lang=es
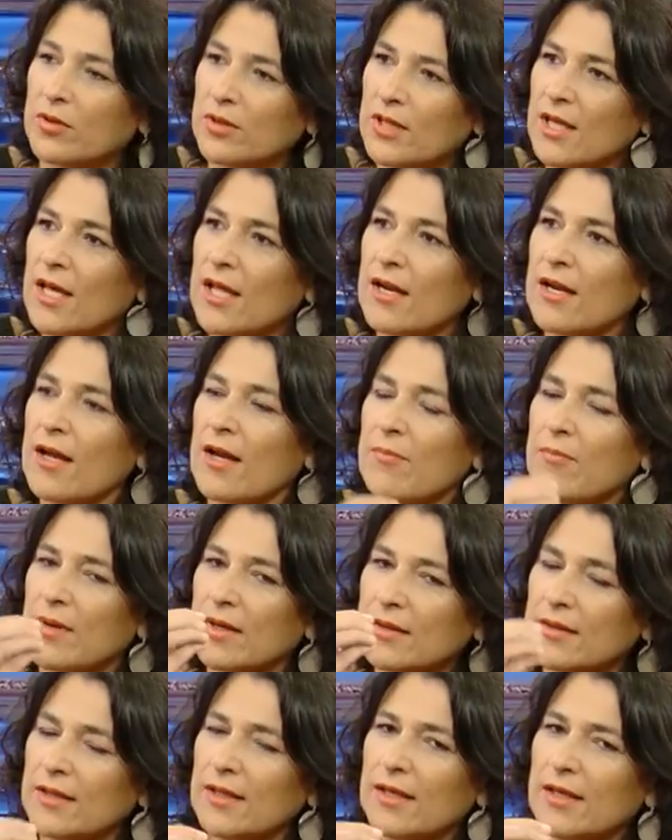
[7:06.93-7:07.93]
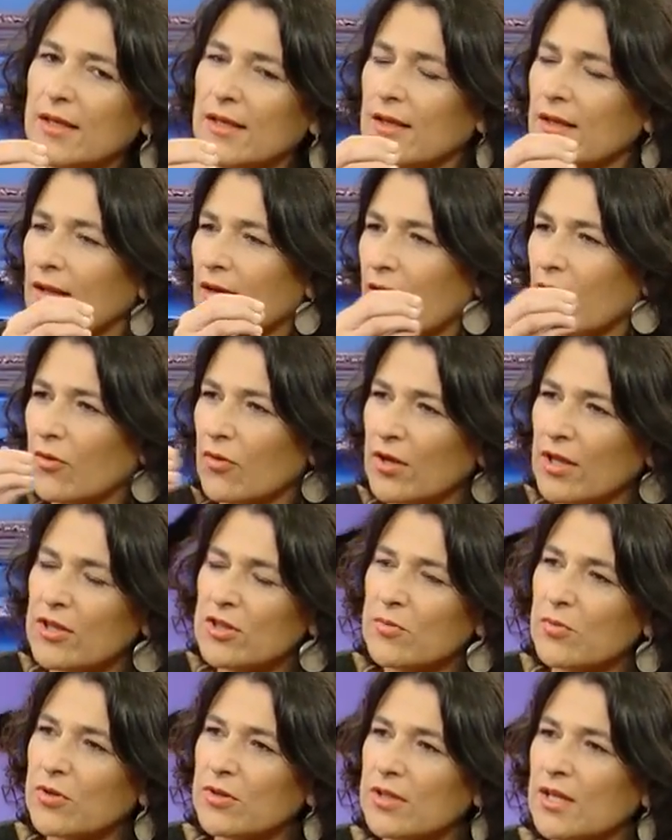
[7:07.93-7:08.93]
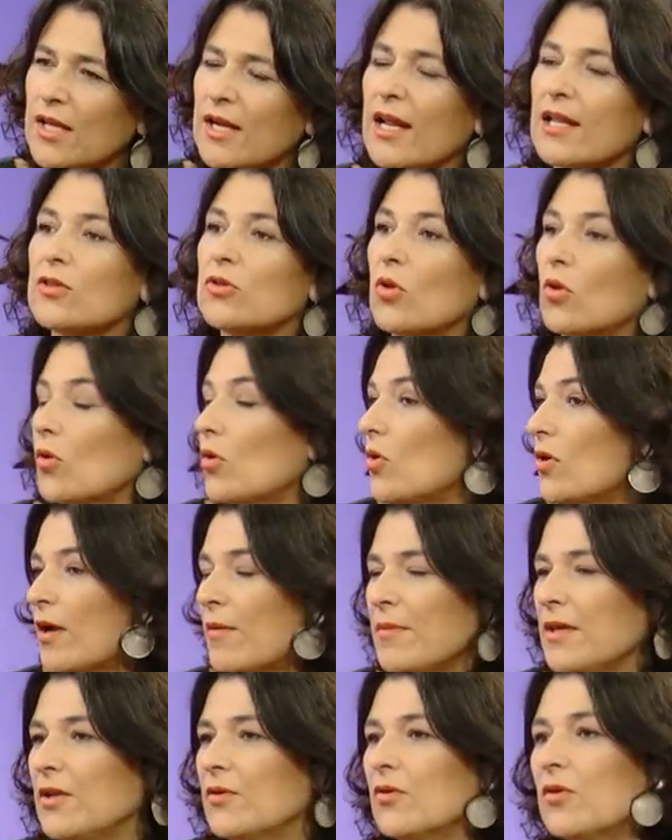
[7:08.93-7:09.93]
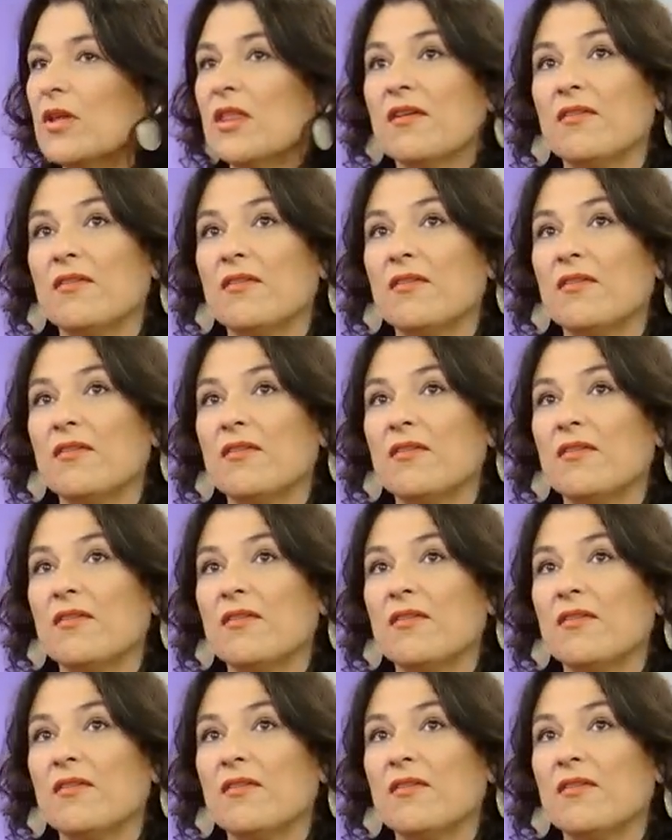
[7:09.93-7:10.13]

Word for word: tierra, partí recorriendo por tierra todos los caminos y de